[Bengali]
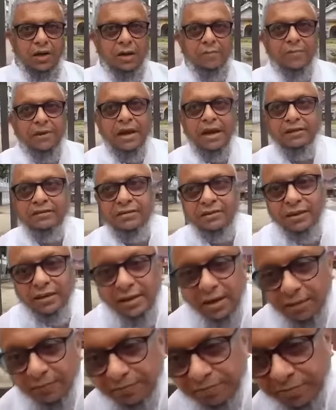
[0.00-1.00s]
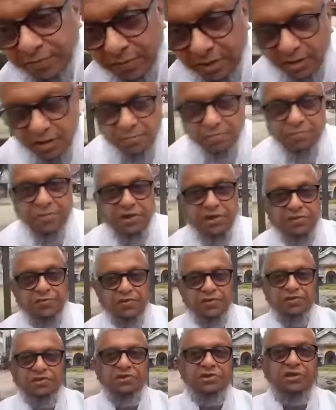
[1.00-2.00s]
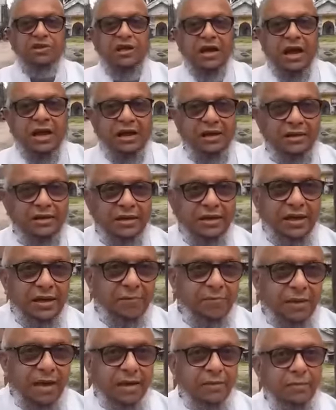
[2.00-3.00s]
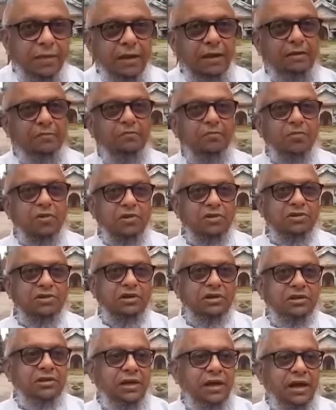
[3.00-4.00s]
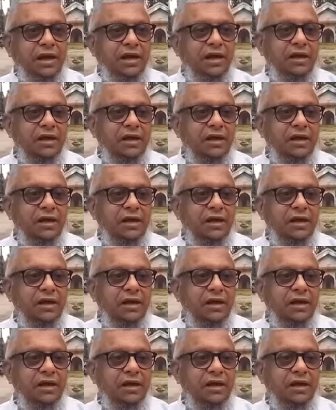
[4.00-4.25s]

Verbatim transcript: আমি আজ থেকে বিশ পঁচিশ দিন আগে থেকেই বারবার বলছি যে